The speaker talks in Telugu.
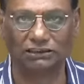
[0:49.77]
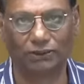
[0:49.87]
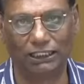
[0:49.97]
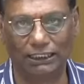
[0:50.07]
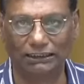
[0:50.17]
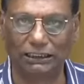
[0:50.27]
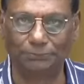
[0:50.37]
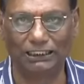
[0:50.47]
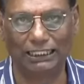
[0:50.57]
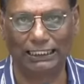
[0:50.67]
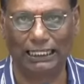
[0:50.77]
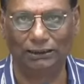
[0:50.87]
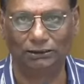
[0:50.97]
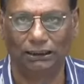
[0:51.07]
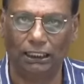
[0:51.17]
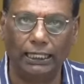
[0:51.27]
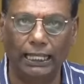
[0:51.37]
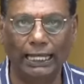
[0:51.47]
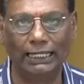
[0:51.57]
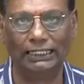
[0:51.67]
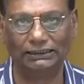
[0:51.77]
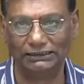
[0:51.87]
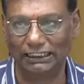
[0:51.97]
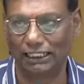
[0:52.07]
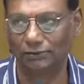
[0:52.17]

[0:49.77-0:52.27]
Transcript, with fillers: వాస్తవంగా నేను చెప్తానయ్యా నేనైతే